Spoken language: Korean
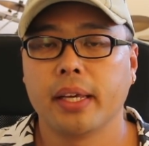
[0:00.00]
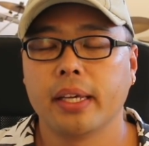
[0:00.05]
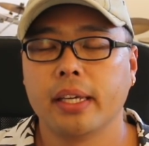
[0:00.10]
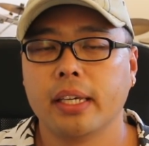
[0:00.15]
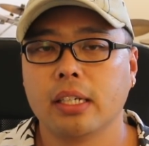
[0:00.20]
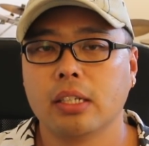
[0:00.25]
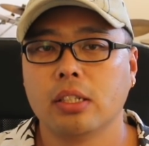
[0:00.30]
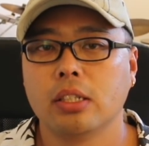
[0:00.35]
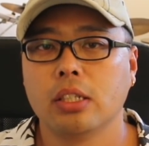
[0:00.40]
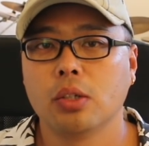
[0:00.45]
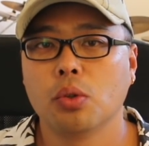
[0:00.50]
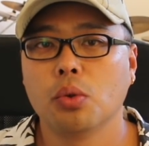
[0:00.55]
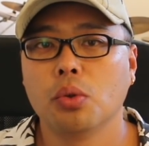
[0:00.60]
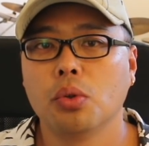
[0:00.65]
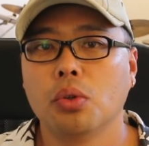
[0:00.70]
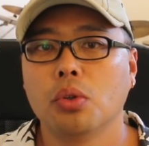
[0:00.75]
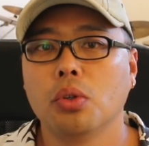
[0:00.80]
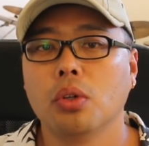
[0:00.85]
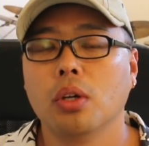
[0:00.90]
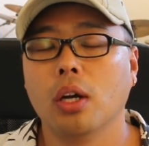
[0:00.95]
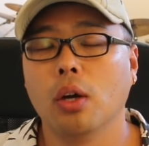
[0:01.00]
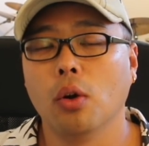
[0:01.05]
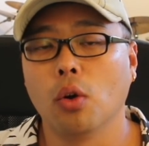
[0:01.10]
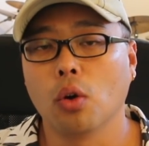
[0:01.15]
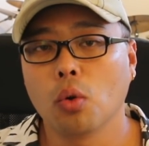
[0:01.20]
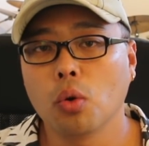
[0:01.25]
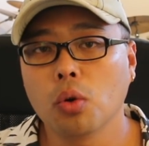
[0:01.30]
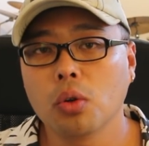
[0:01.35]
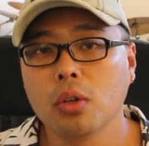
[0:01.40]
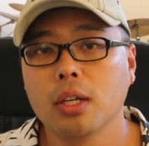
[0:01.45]
예, 그리고
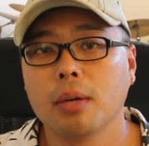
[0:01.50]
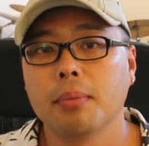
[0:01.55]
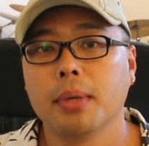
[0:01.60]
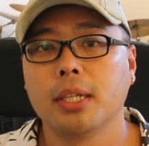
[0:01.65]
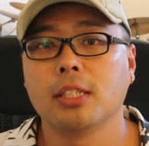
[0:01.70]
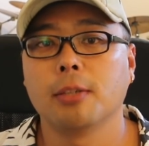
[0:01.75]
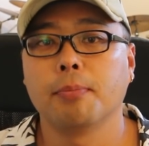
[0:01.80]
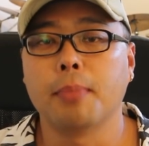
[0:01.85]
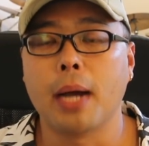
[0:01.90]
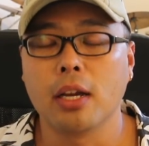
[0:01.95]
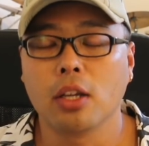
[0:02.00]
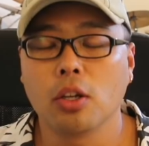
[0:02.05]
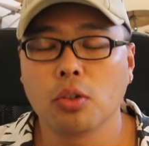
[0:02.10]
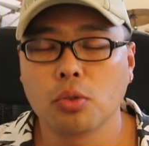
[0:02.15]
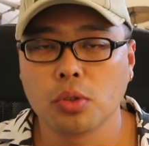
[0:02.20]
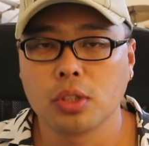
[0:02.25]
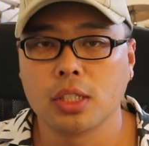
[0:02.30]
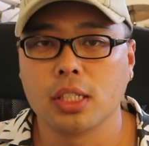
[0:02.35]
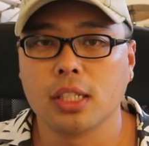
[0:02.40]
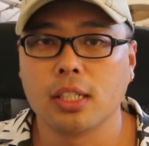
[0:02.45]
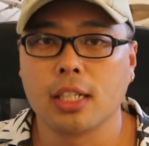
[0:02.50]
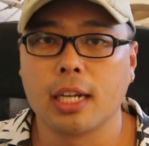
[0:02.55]
코로나 바이러스 방역 조치,